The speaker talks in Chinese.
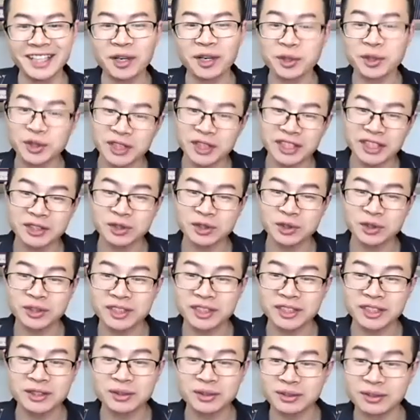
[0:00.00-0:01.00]
稻香村
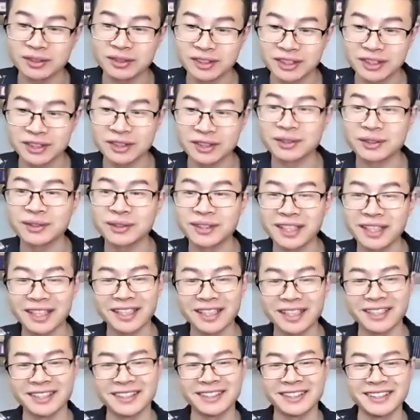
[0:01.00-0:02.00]
一种酒
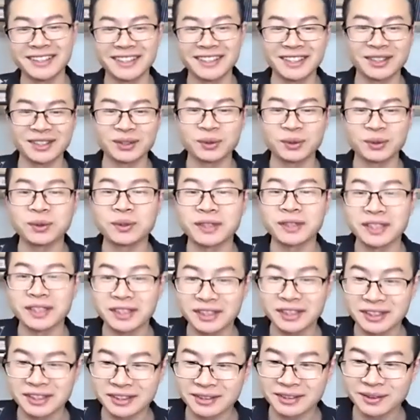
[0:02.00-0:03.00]
啊，中国的
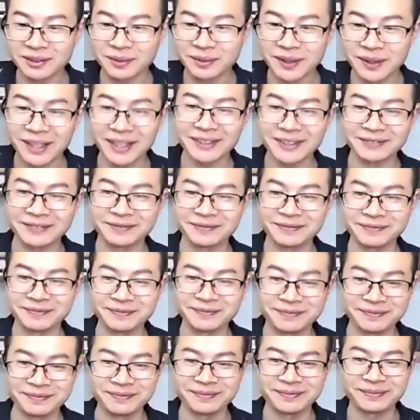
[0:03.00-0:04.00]
酒嘛，
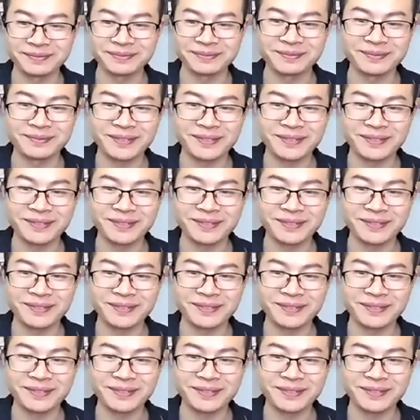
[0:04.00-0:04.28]
嗯，